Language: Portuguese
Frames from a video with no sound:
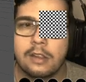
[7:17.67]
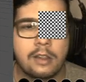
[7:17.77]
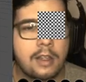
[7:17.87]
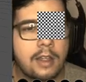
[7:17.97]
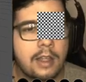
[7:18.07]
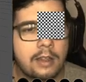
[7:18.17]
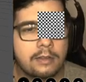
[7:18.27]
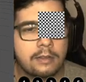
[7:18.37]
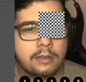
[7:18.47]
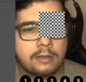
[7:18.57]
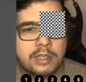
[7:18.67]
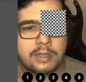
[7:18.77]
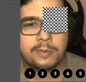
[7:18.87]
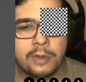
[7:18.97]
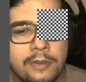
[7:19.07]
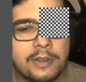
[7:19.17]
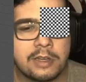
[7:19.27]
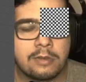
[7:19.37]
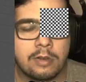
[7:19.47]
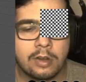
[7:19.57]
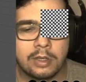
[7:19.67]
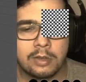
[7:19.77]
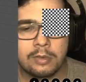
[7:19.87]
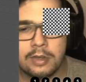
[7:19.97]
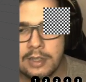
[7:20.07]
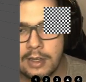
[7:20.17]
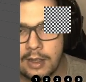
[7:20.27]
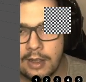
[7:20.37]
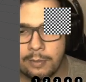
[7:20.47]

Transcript: Ah, vocês podem fazer qualquer outra coisa, tá, galera?